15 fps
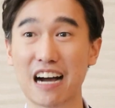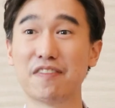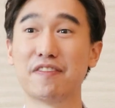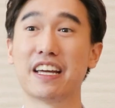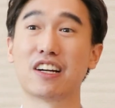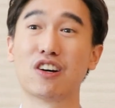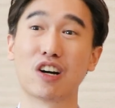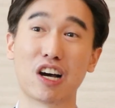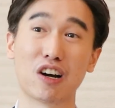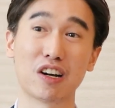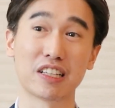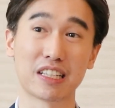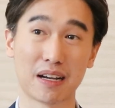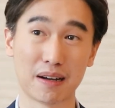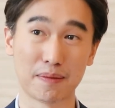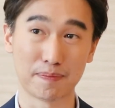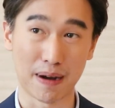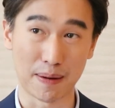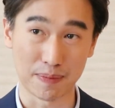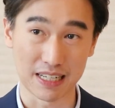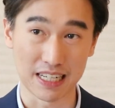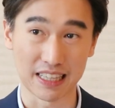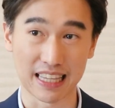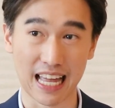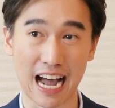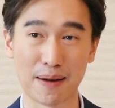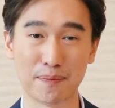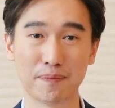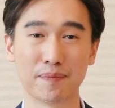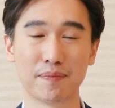ค่าเฟดของเราก็จะปรับขึ้น
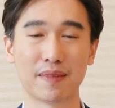ตาม